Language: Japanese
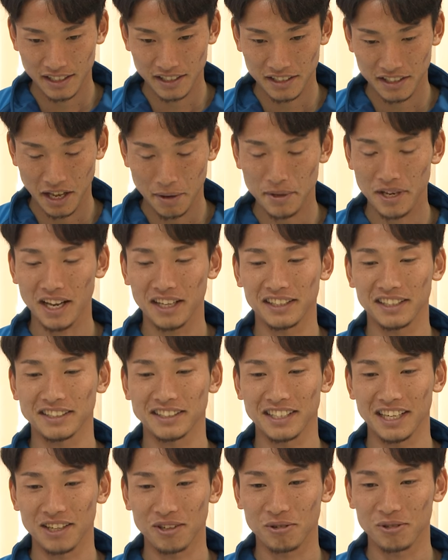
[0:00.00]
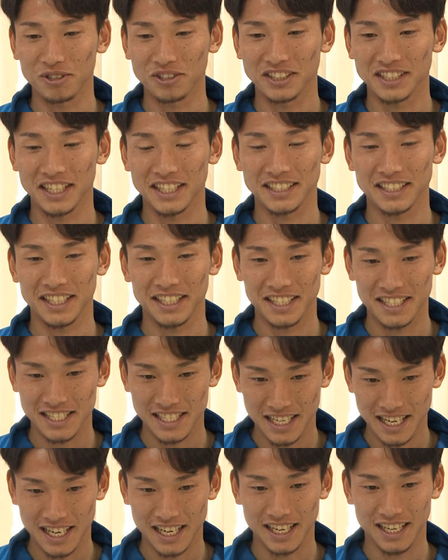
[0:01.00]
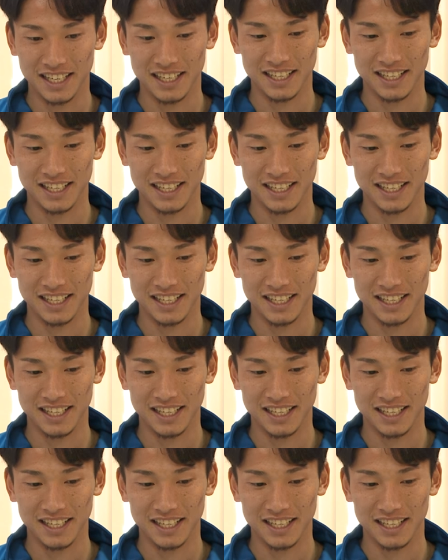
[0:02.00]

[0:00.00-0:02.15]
ダメなんですけどこの成績じゃ、